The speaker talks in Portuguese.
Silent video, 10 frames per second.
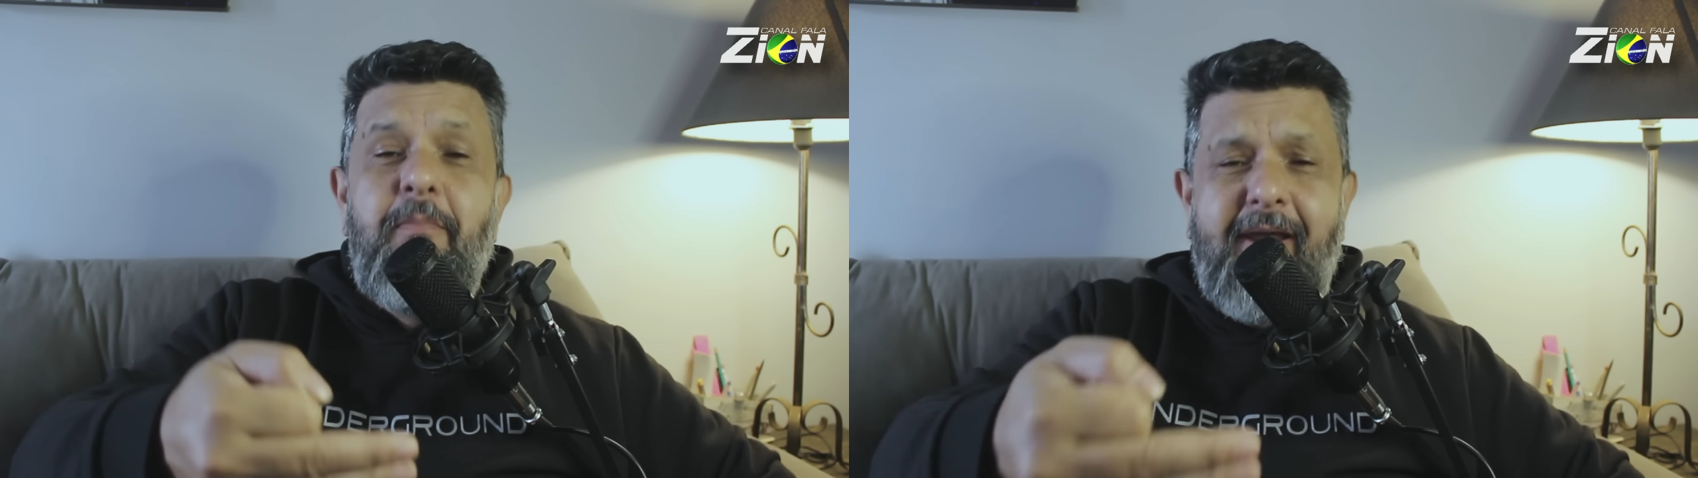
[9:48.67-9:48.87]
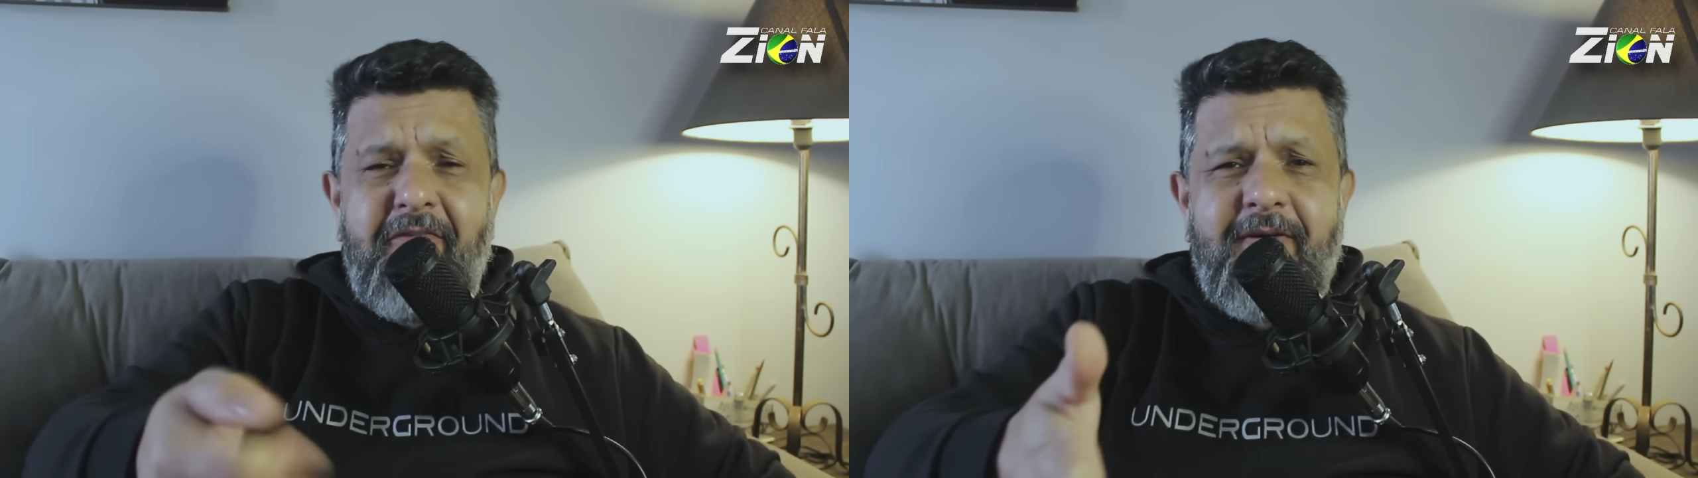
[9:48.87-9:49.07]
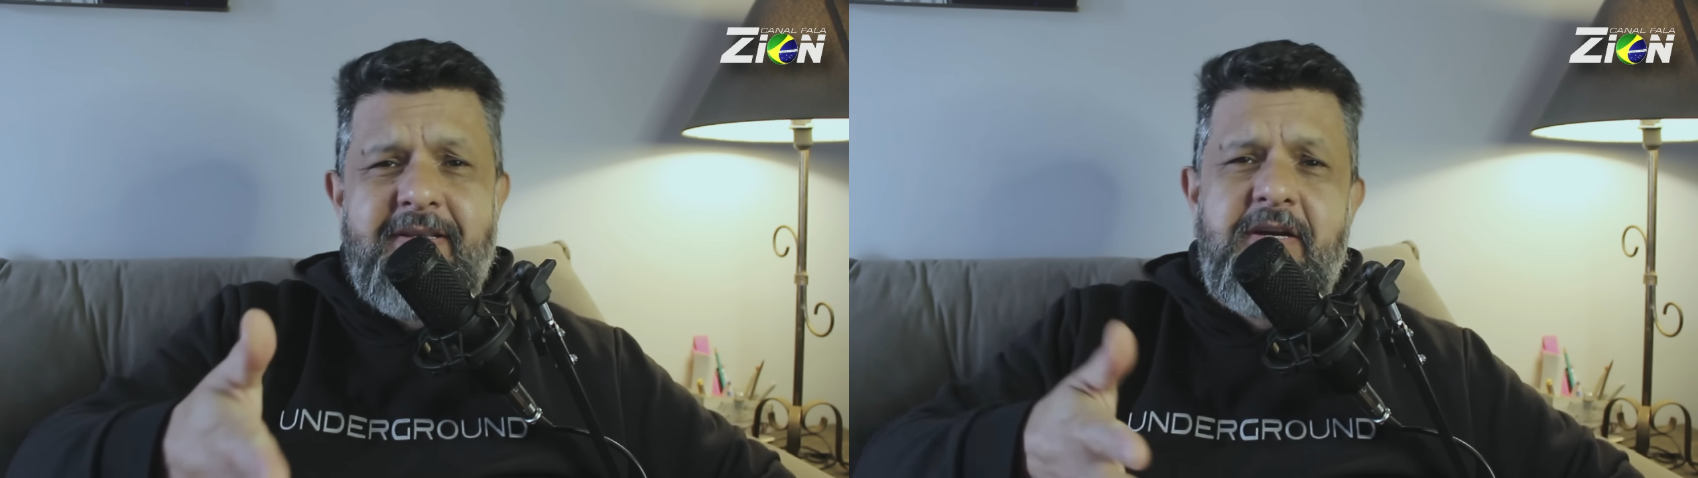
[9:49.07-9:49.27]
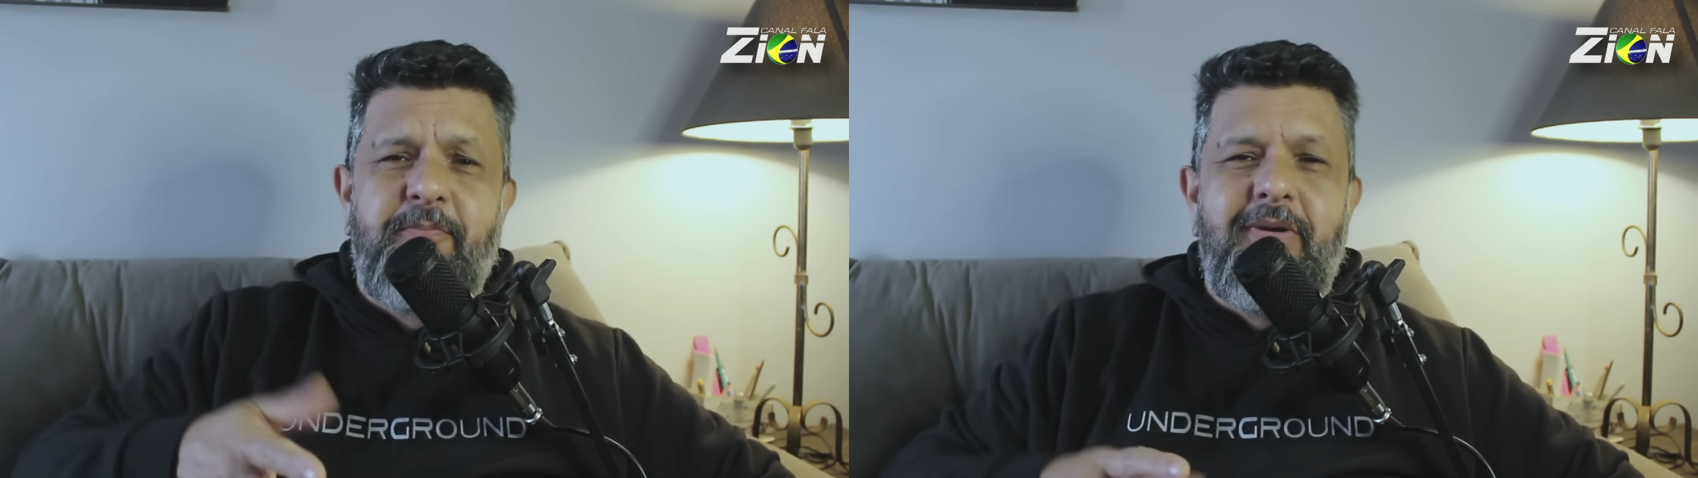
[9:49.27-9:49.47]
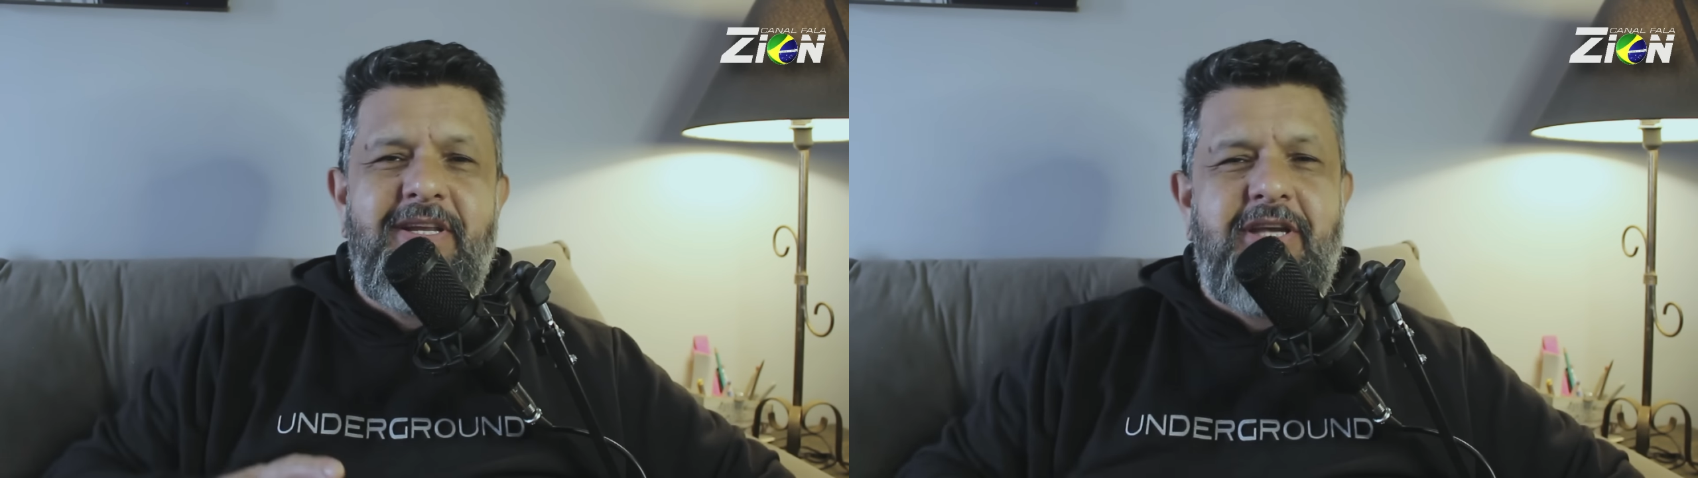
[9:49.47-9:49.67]
para fazer
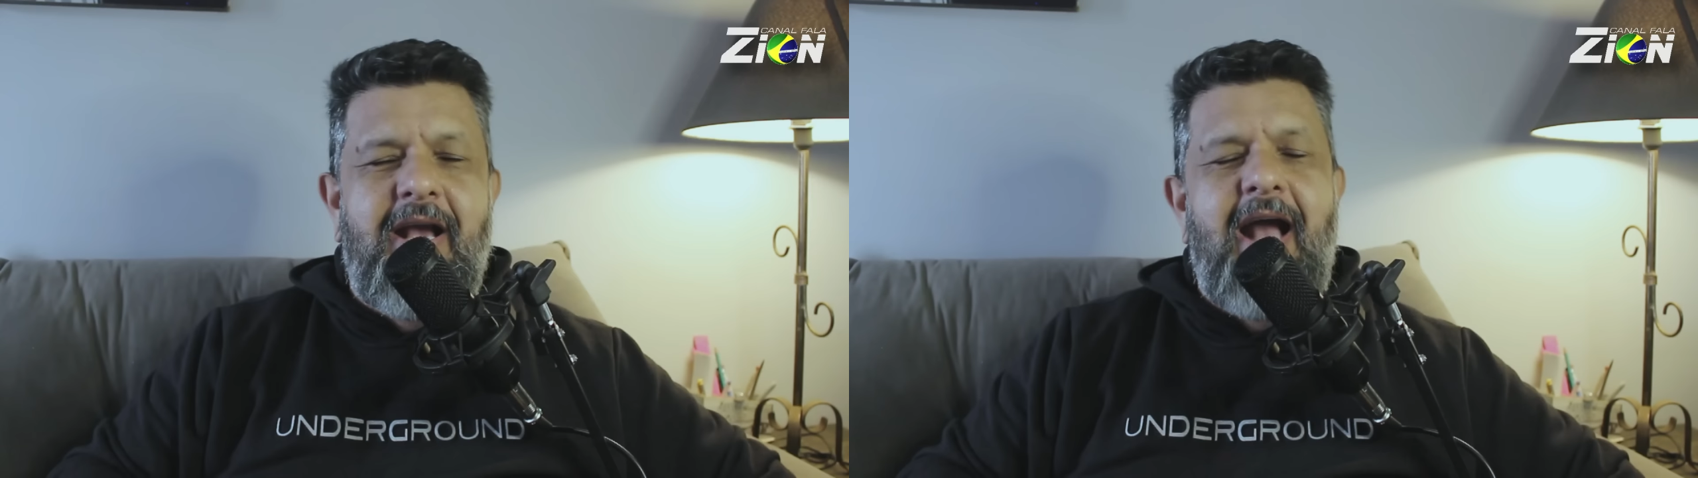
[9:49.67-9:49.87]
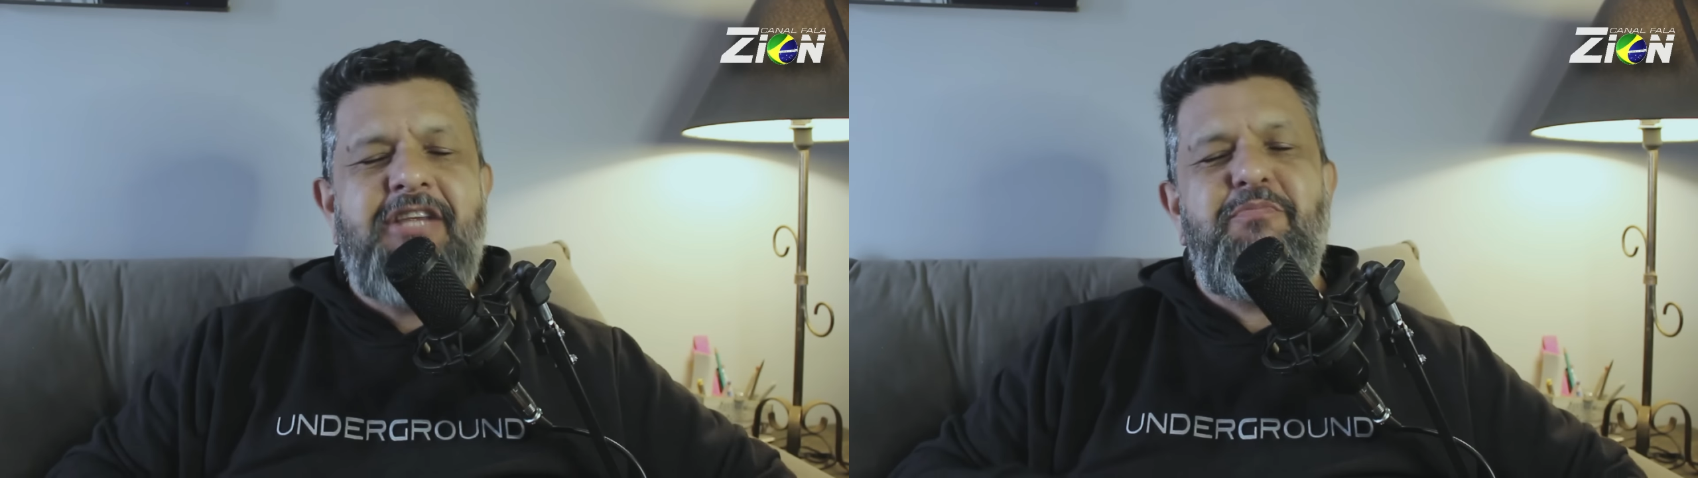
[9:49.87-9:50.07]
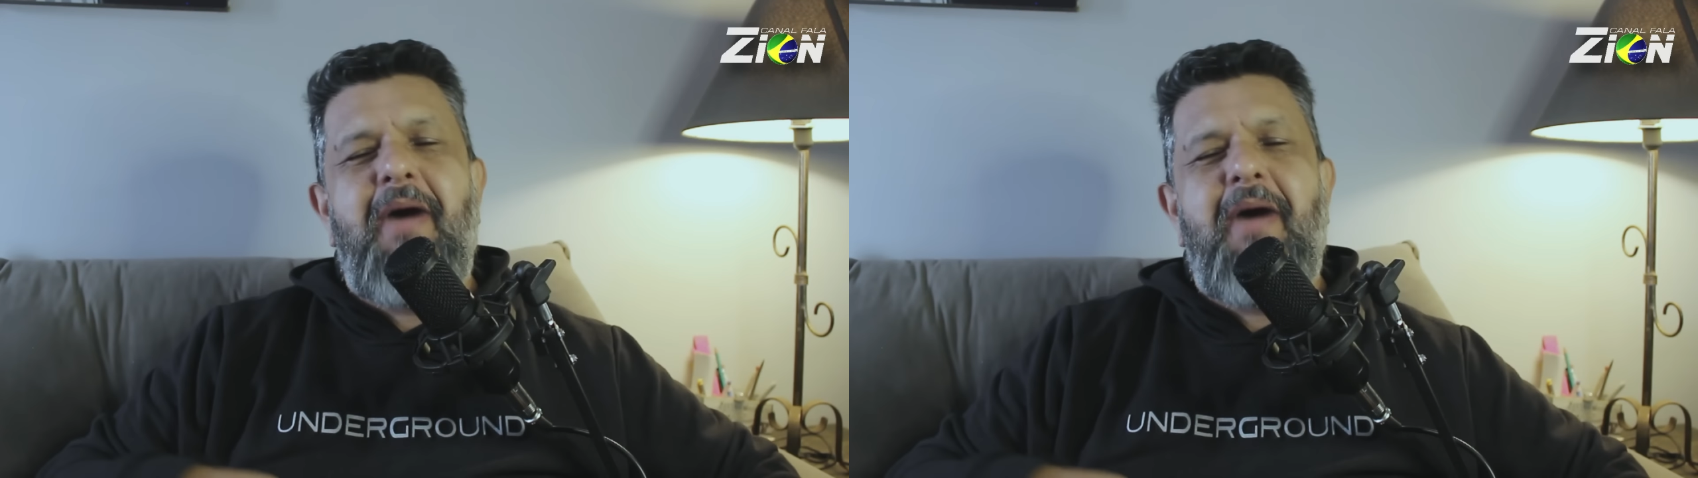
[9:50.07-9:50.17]
politicagem,